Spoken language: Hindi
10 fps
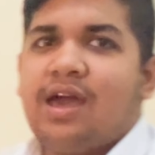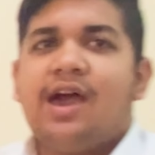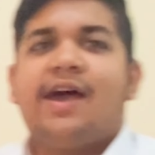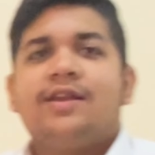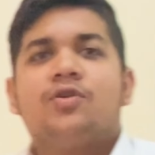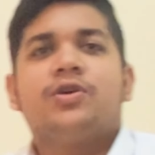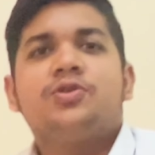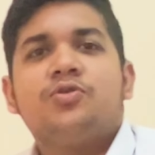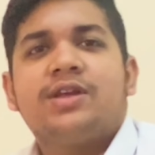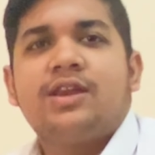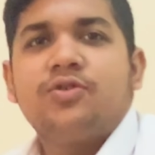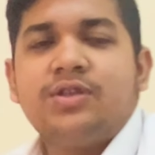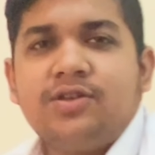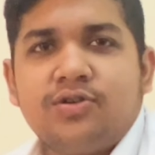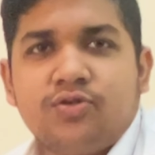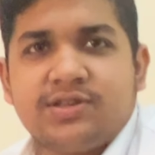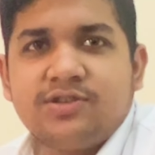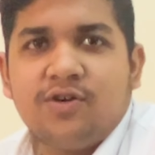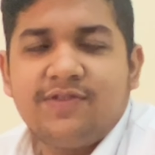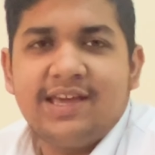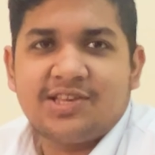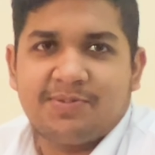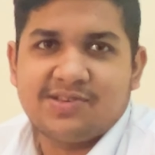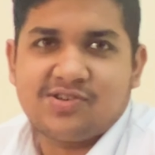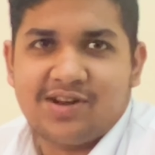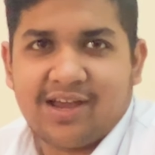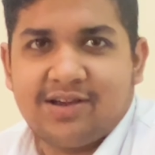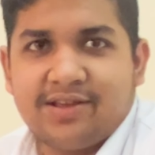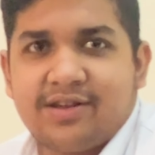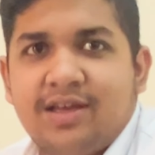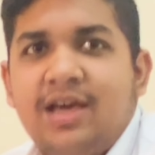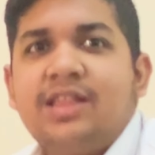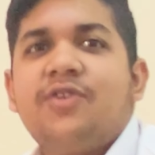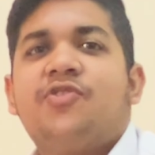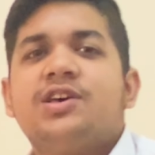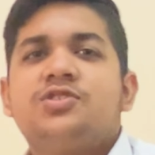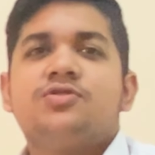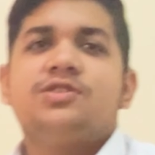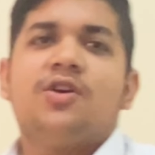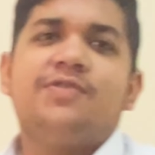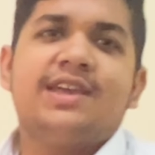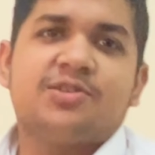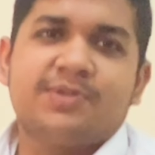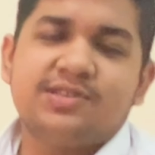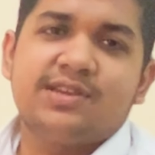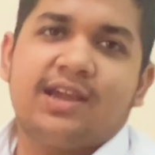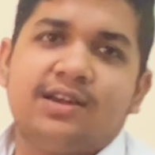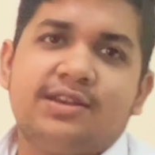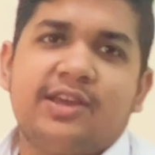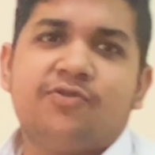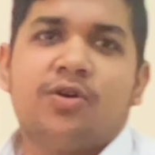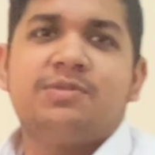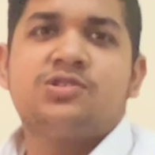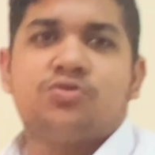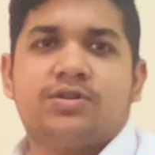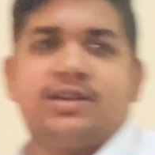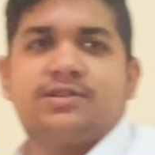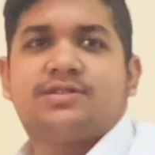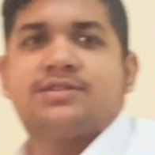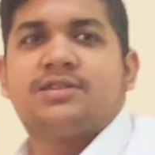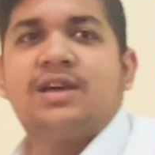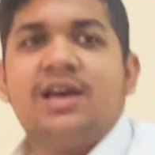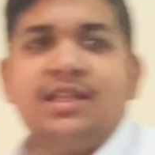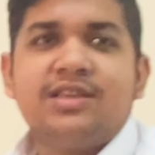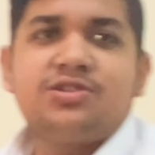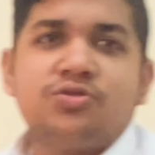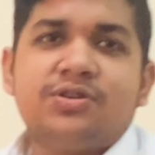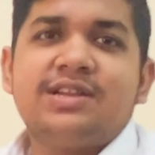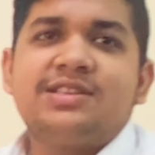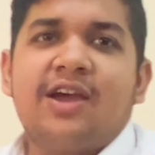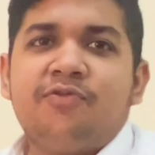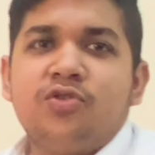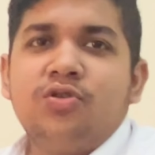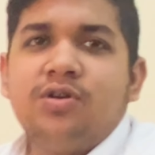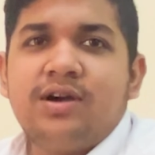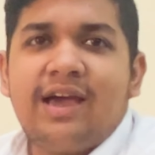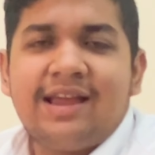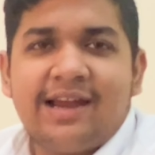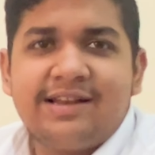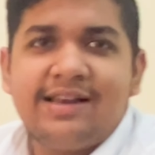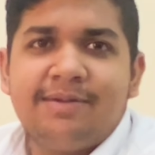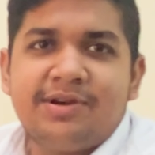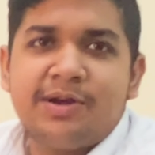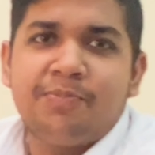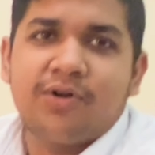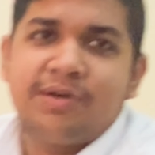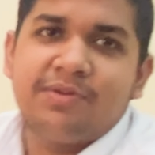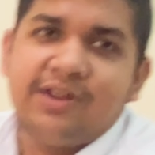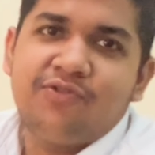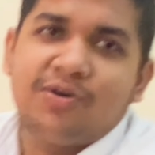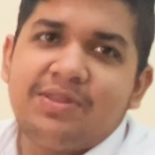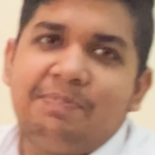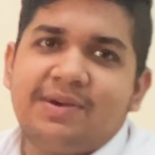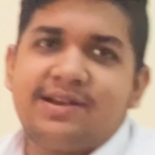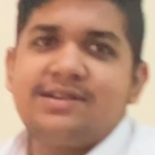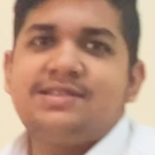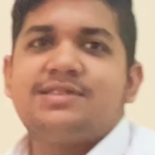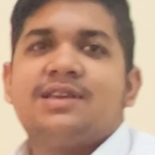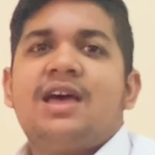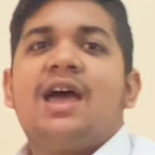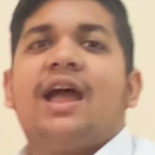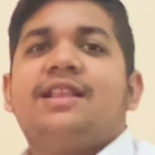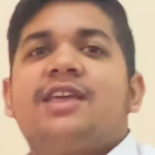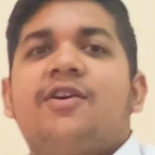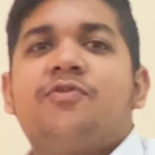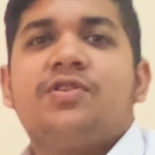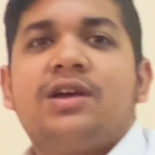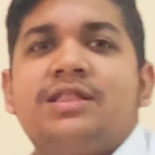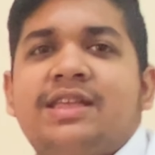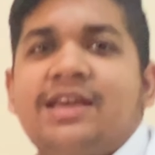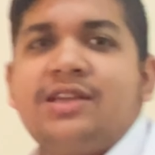I'm going to tell you the uses of the expense tracker. The first uses of the expense tracker takes from the students. The students have to uh, get the limited pocket money from their parents and they have uh, they